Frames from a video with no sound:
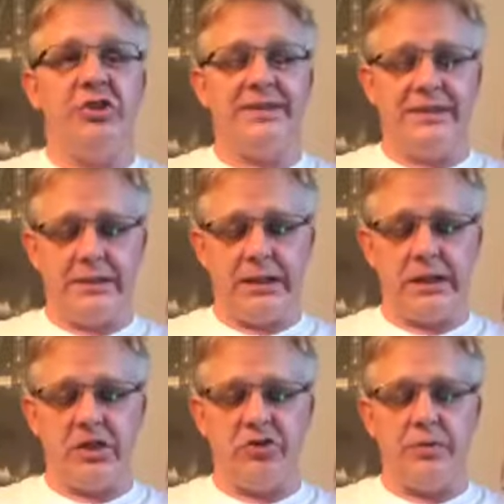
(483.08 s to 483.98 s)
z
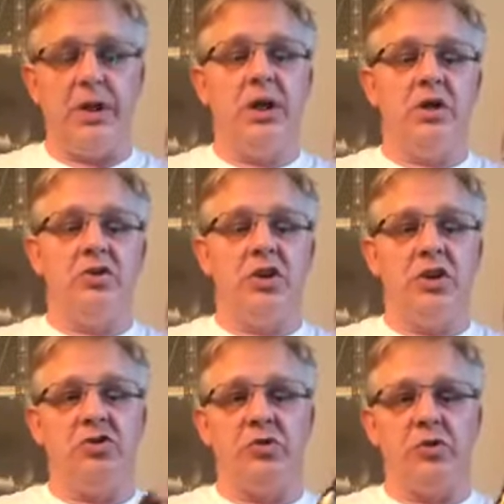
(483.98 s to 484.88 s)
lekarzem,
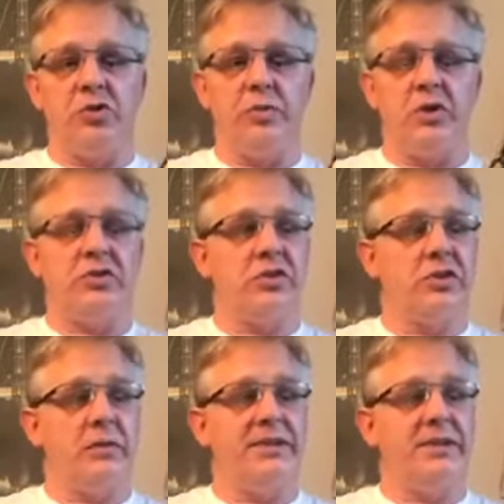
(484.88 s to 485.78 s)
e, czy możemy go
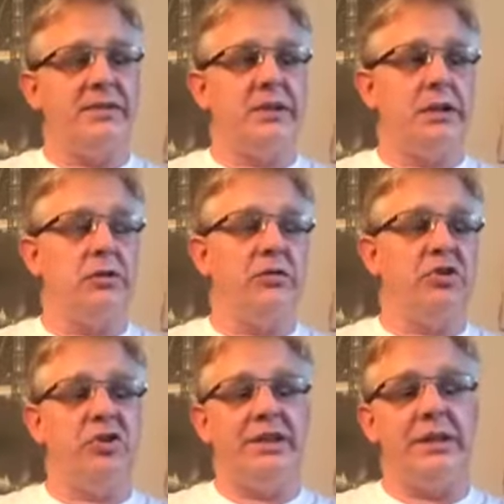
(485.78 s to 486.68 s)
stosować ze względu
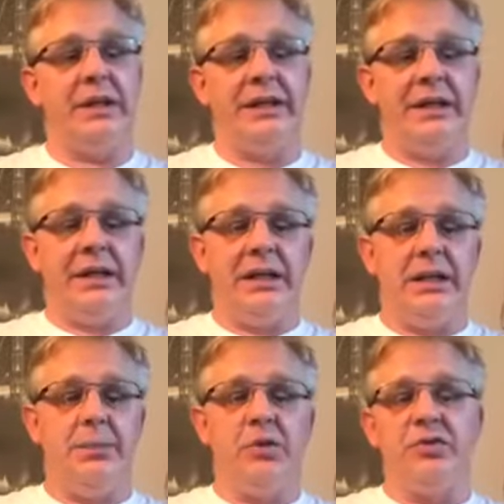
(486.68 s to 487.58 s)
właśnie na
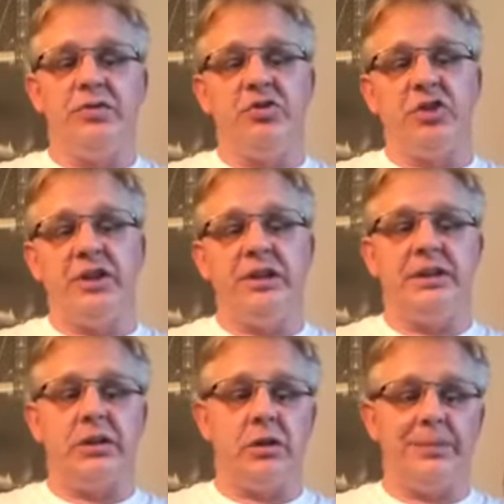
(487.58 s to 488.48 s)
podwyższenie
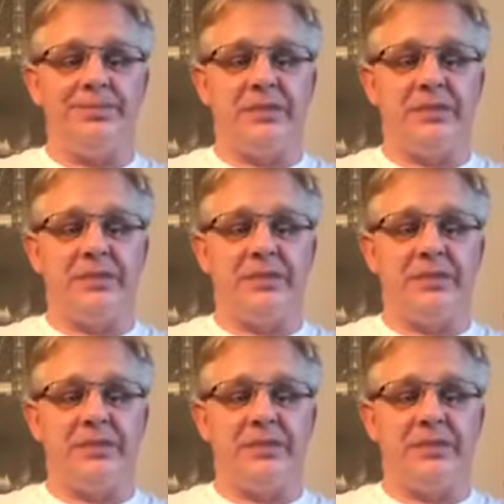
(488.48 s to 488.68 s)
tego